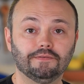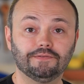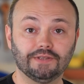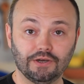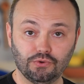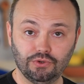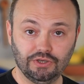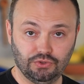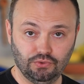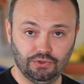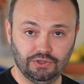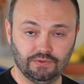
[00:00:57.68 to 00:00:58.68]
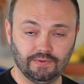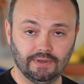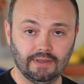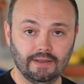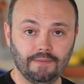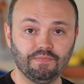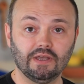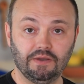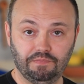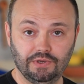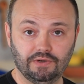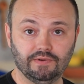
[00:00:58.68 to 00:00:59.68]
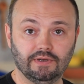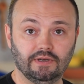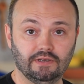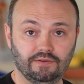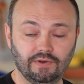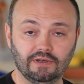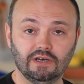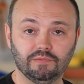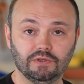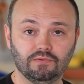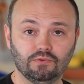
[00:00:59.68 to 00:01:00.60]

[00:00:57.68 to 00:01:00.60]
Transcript: Второе достоинство – а первое – это великолепный